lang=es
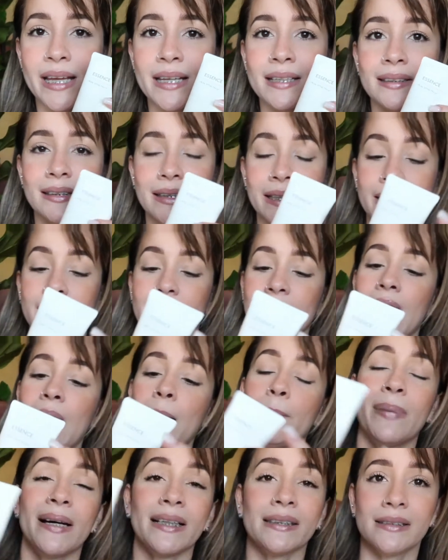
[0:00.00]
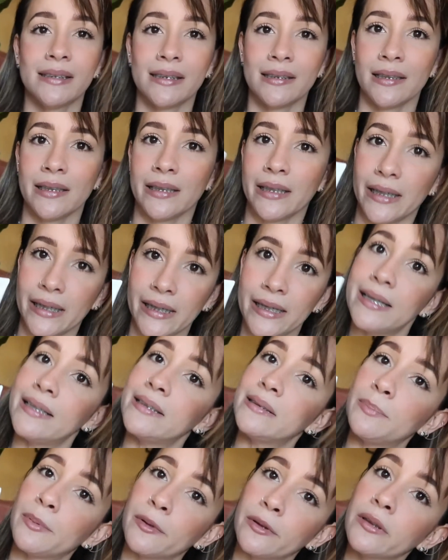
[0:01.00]
Este, aparte de que
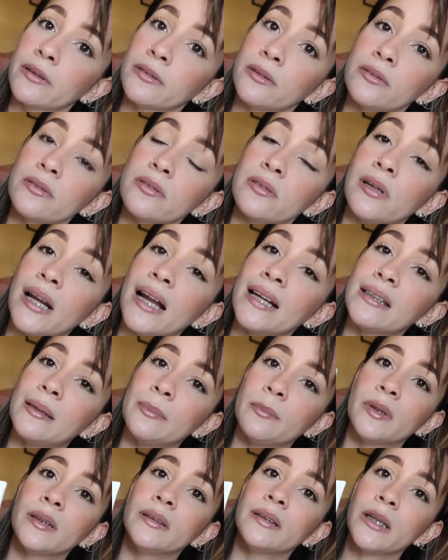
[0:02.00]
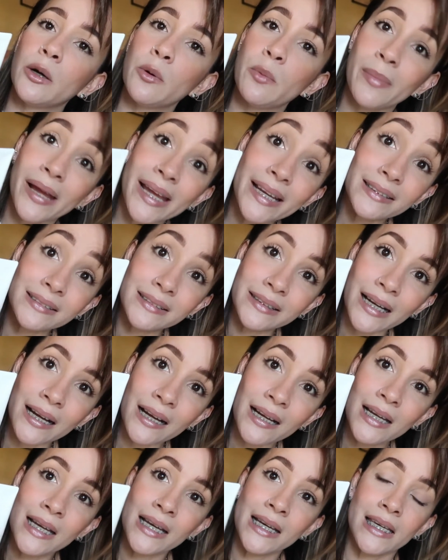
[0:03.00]
es protector solar, también te humecta.